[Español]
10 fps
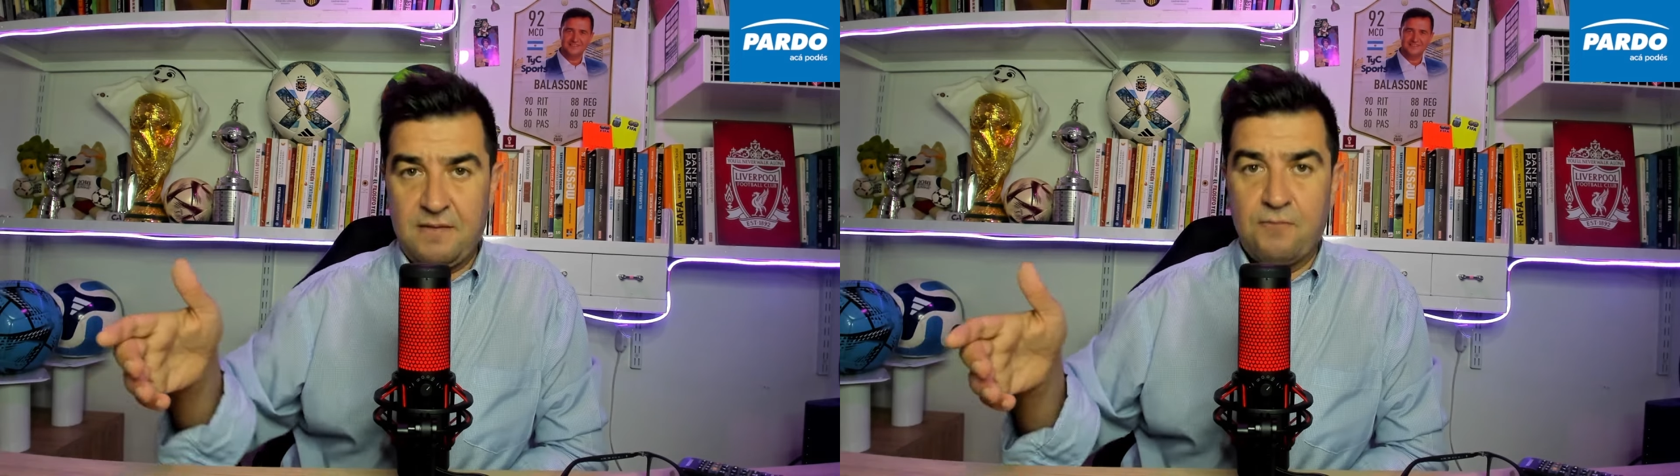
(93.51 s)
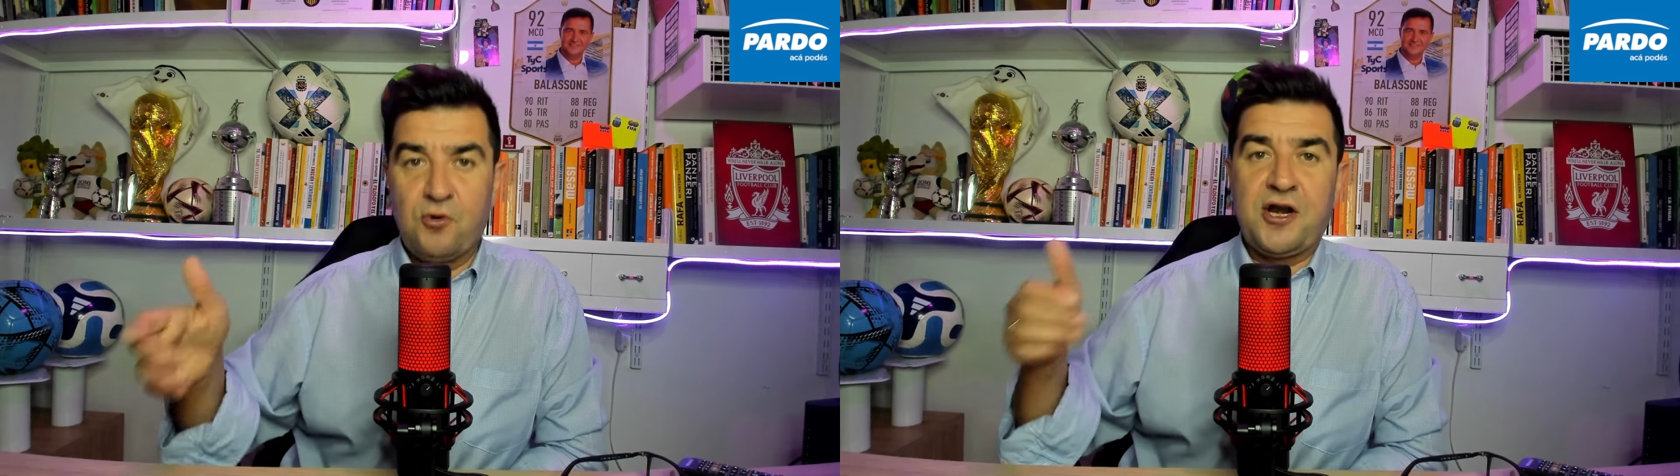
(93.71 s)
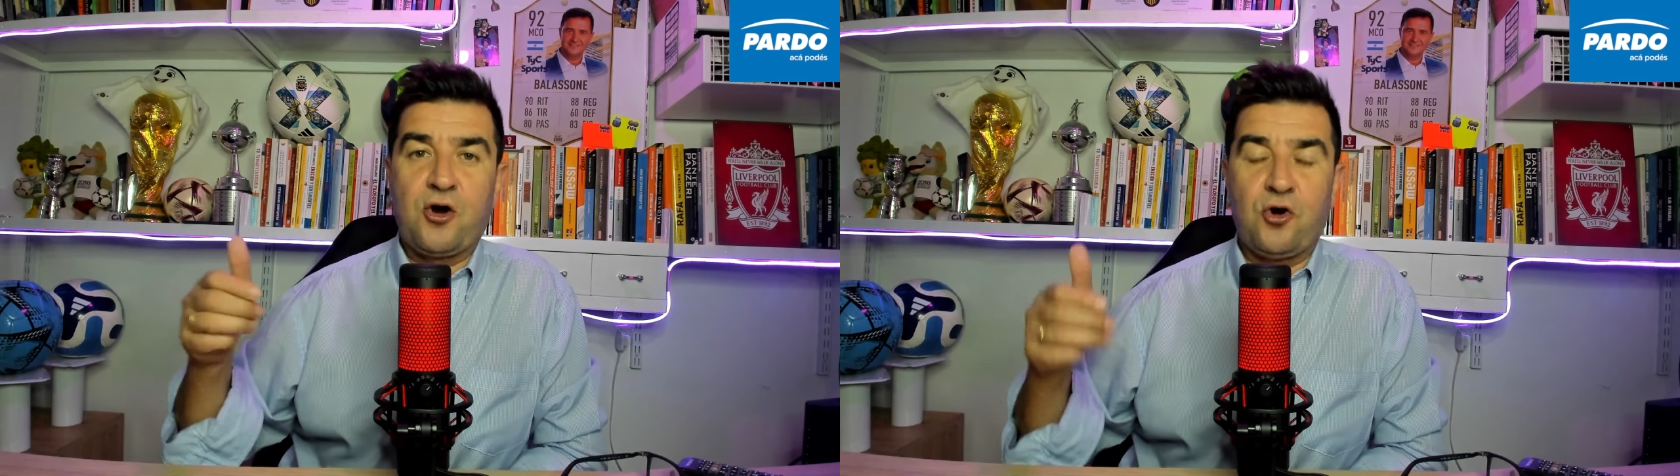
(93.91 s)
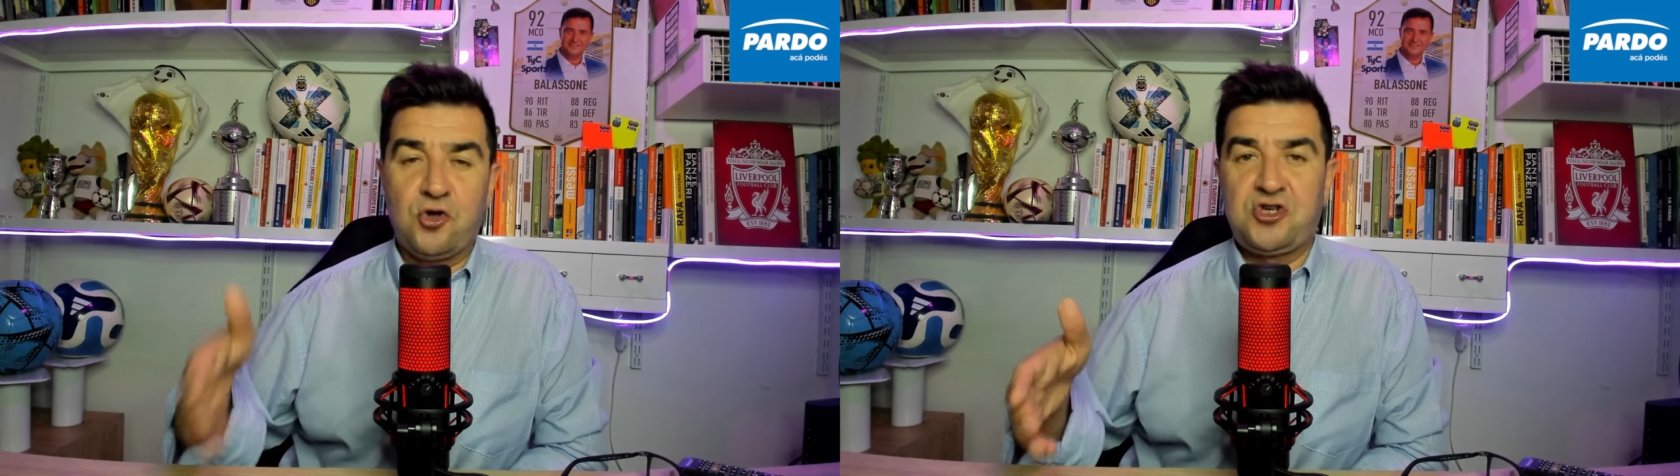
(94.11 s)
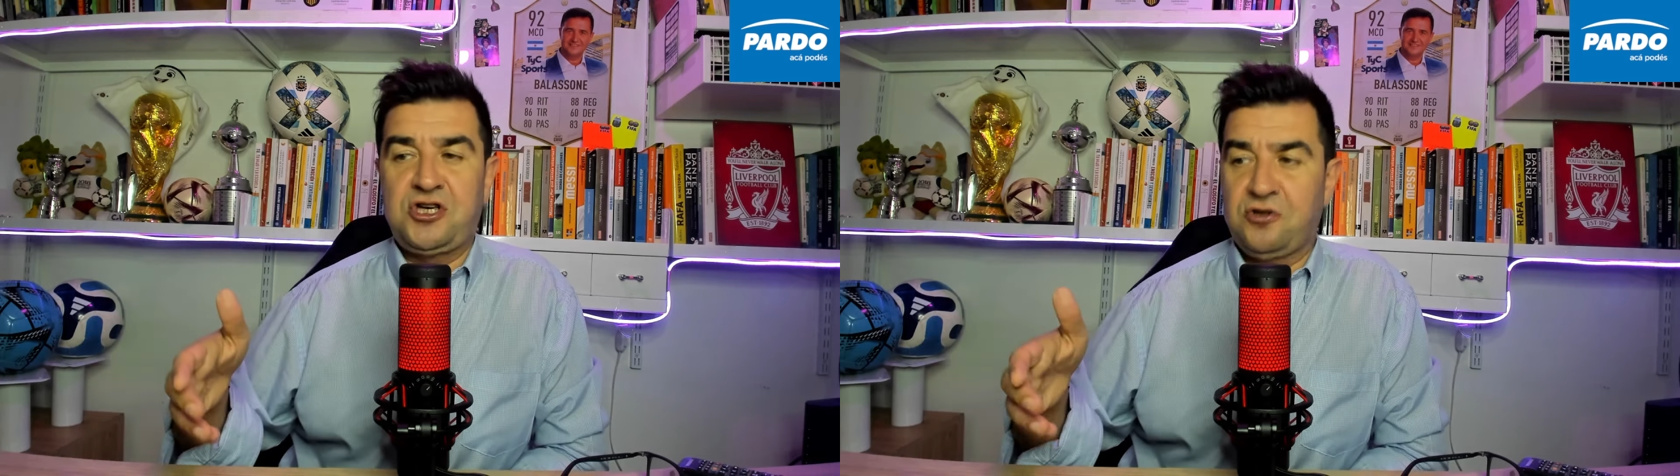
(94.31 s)
muy
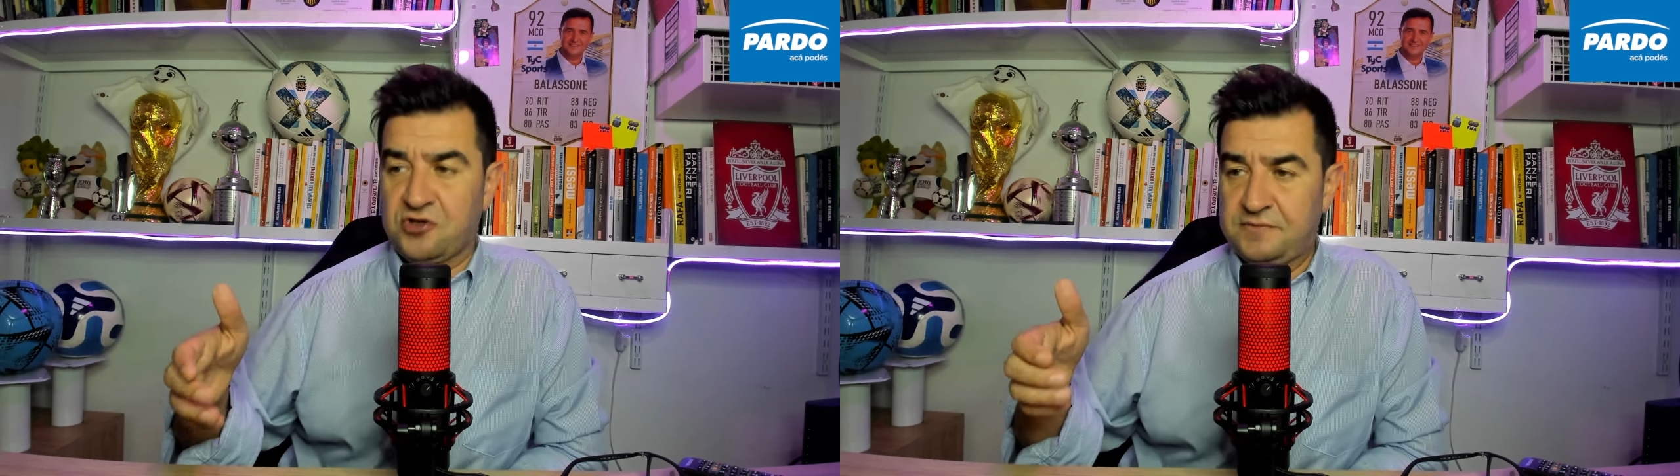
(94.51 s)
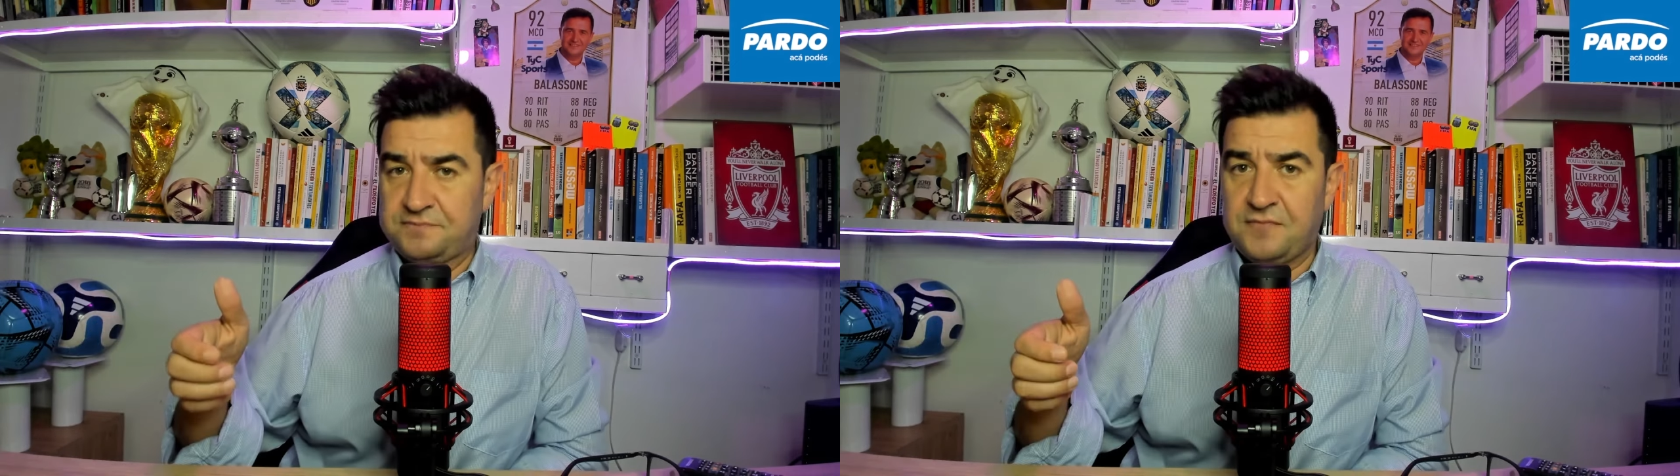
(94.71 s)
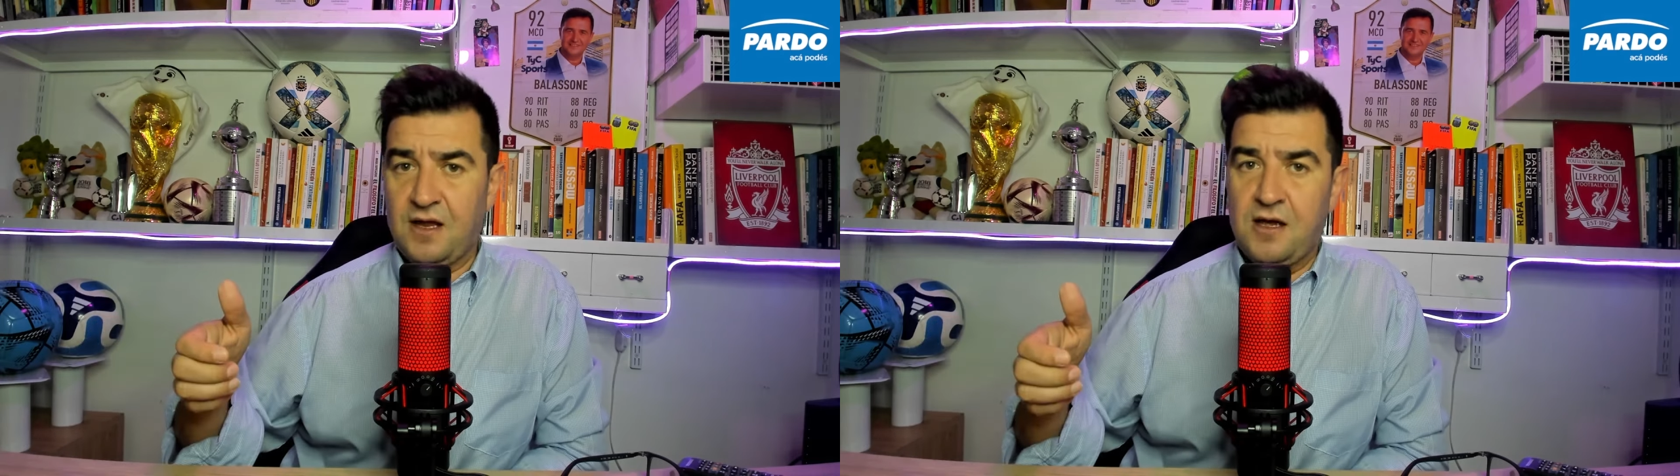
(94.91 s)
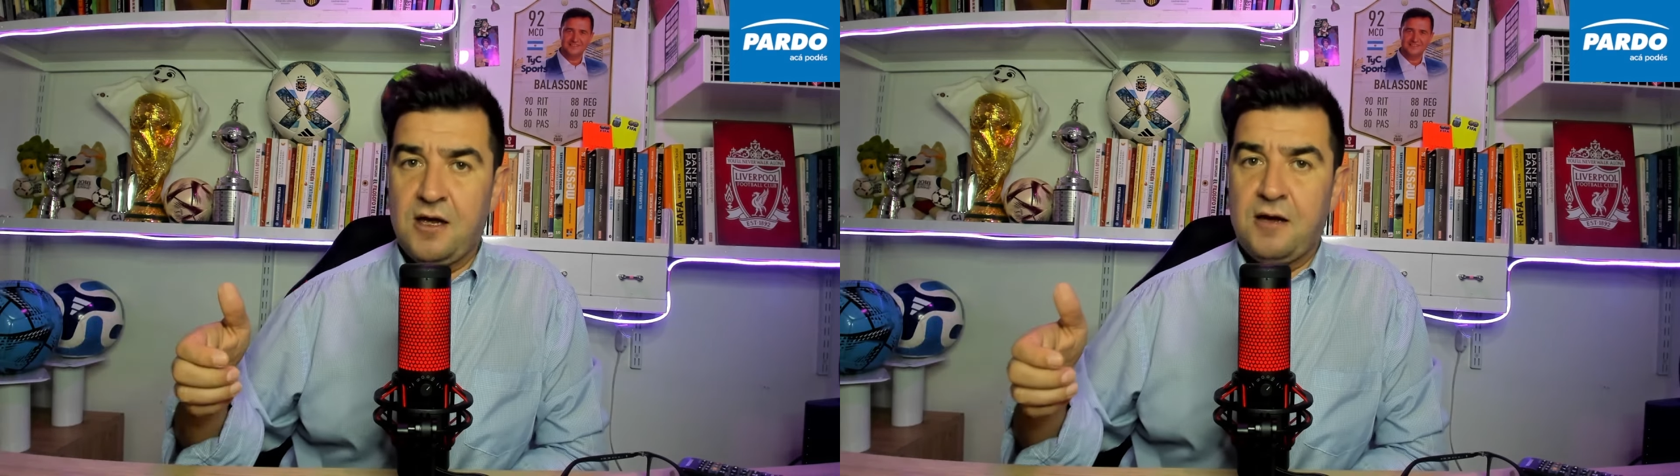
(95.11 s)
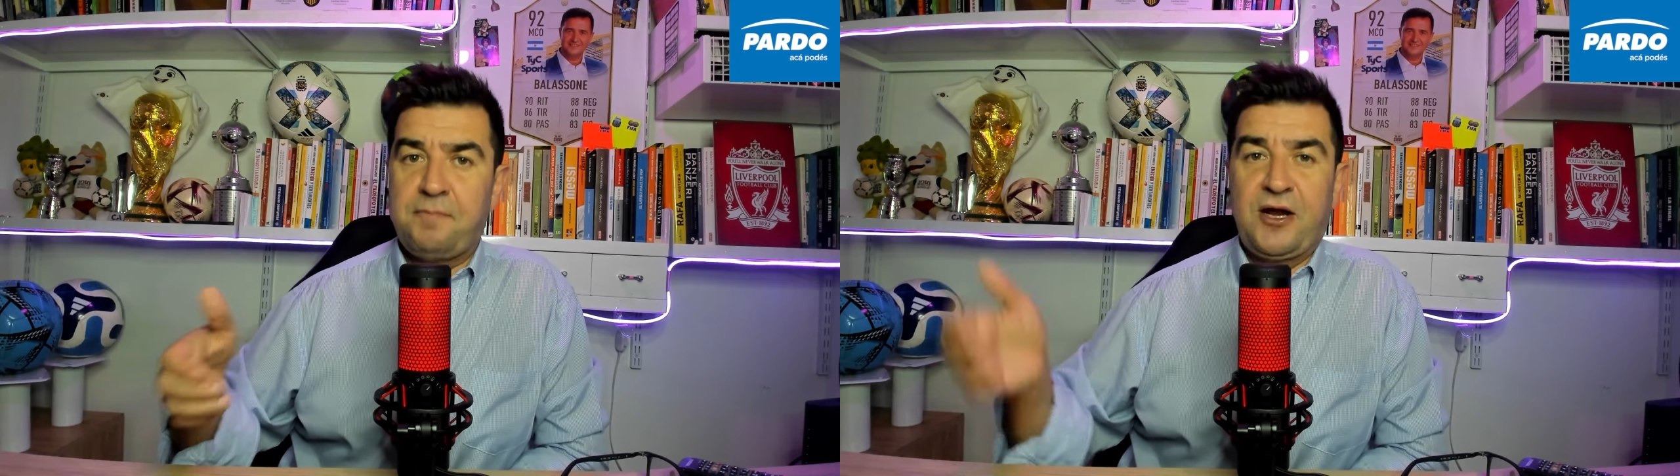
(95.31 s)
reconocidos,
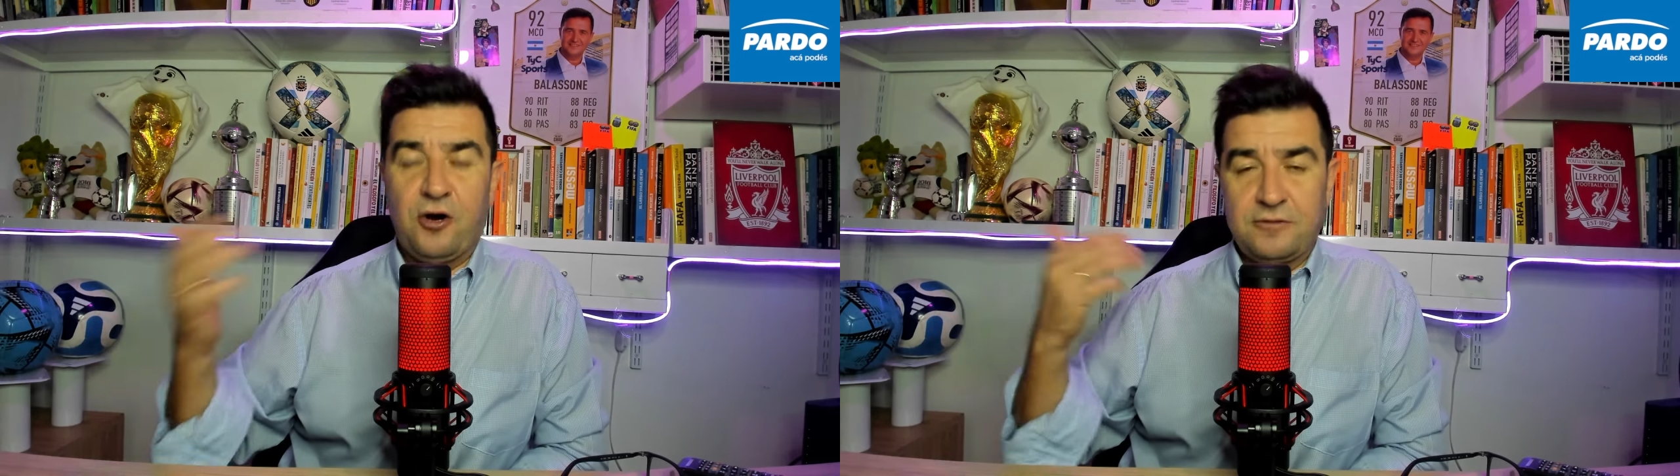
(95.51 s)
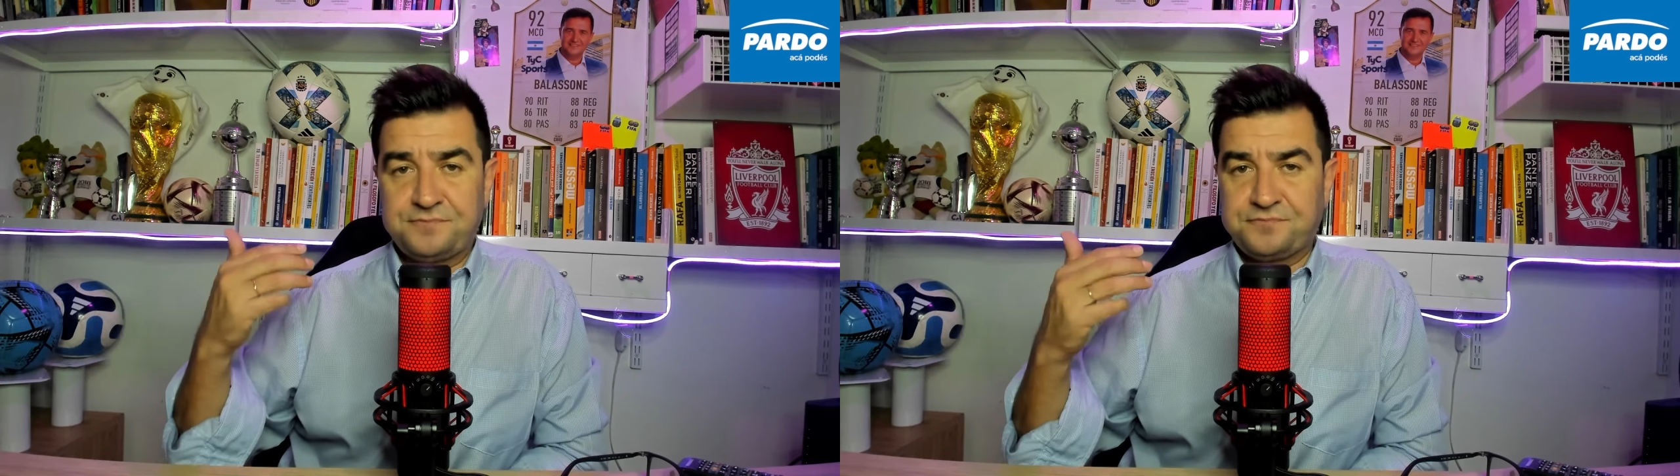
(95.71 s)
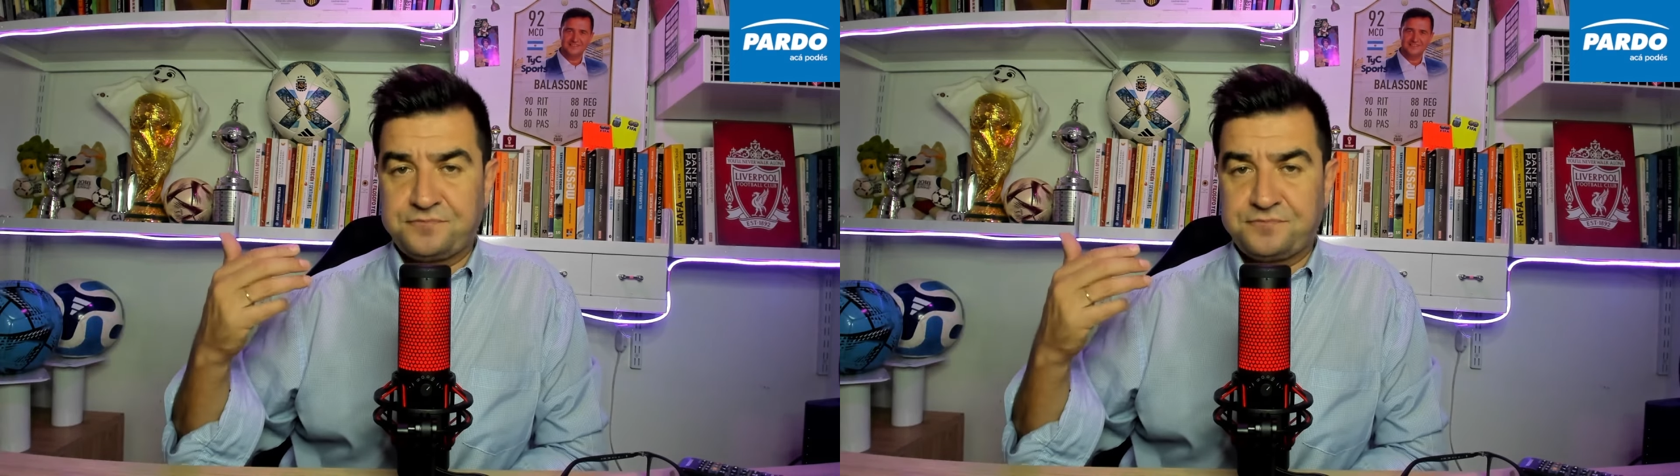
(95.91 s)
pero